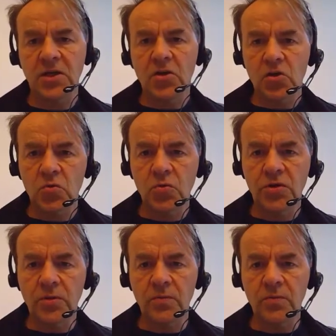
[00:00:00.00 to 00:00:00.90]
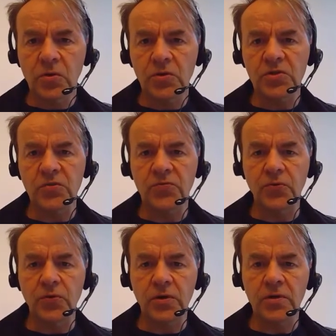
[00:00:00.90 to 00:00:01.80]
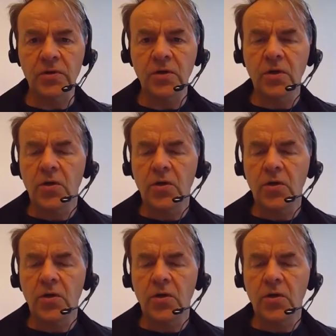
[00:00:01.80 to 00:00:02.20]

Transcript: Studium durchzuführen.